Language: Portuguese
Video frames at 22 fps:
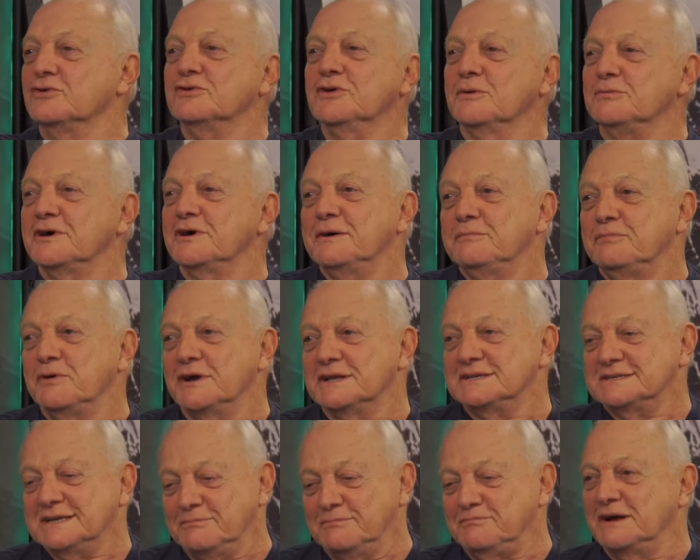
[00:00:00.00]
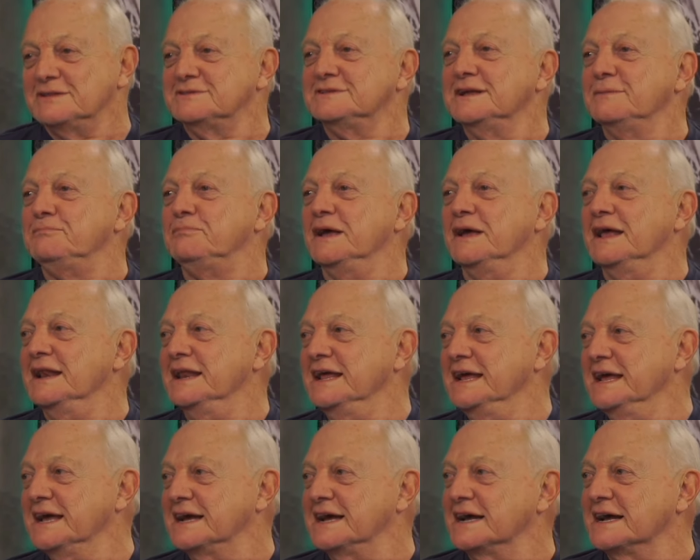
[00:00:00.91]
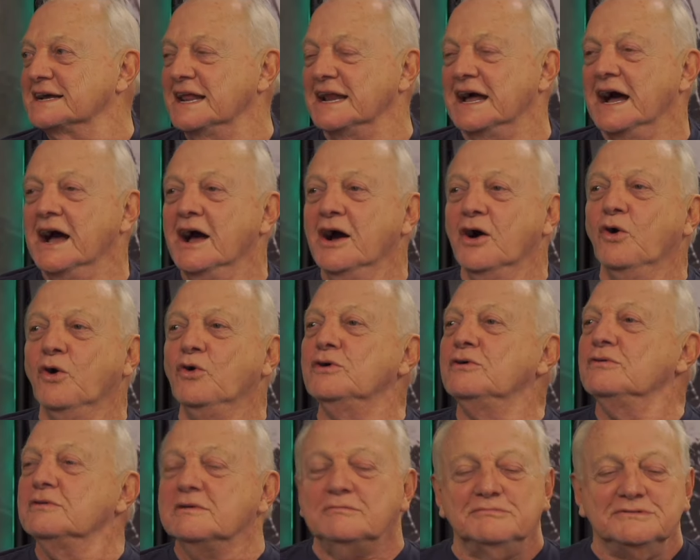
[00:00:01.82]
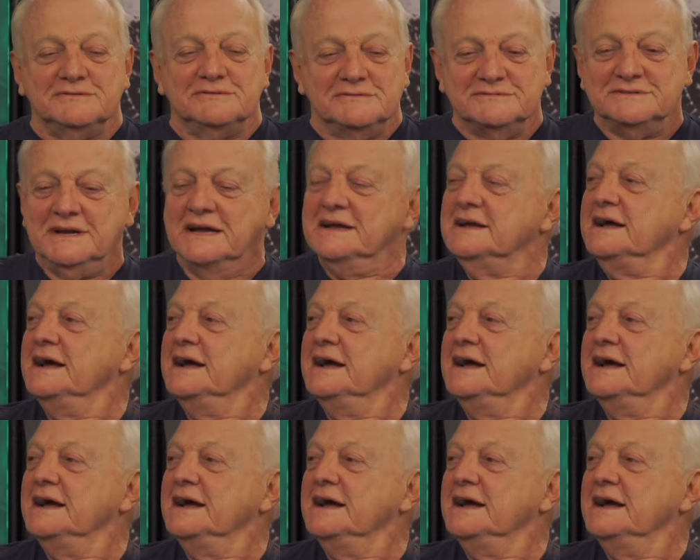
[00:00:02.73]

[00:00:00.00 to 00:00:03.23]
Globo Repórter, sapato meio... de pelica, é, cara. É, é. O, o, Globo